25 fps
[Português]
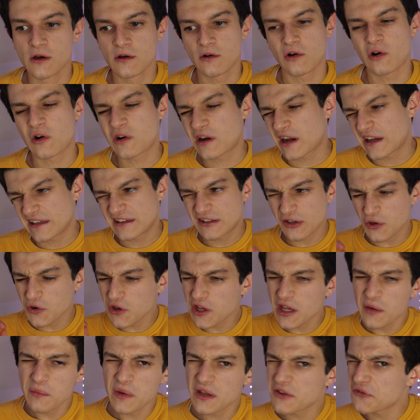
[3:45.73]
Ok,
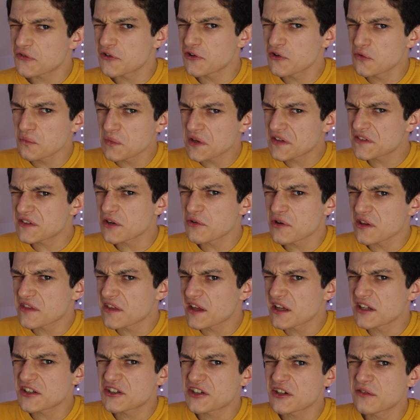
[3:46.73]
teoricamente foi no Mystery
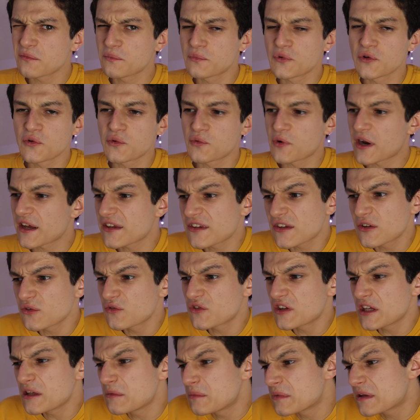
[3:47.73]
Dungeon Blue Rescue
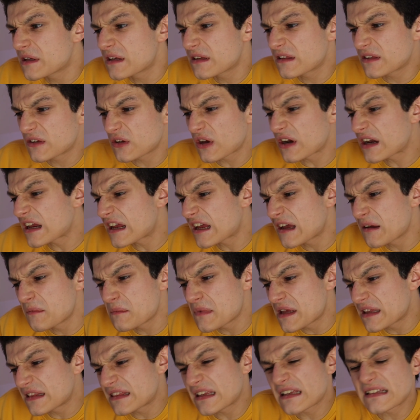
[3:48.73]
Team, que
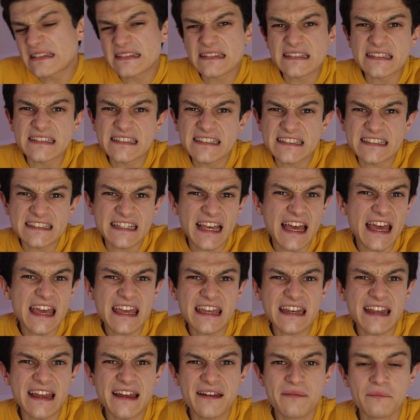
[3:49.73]
teoricamente é
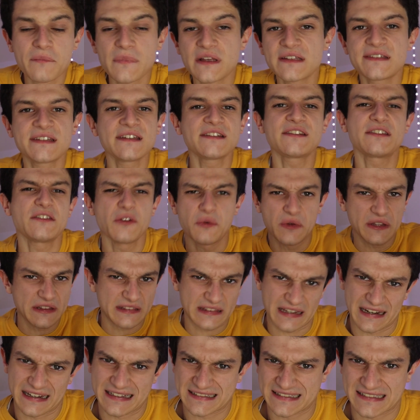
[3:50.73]
terceira, mas isso não
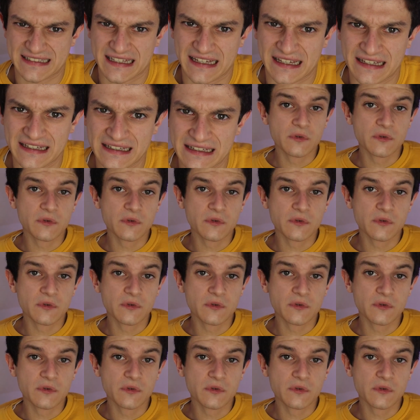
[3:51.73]
interessa.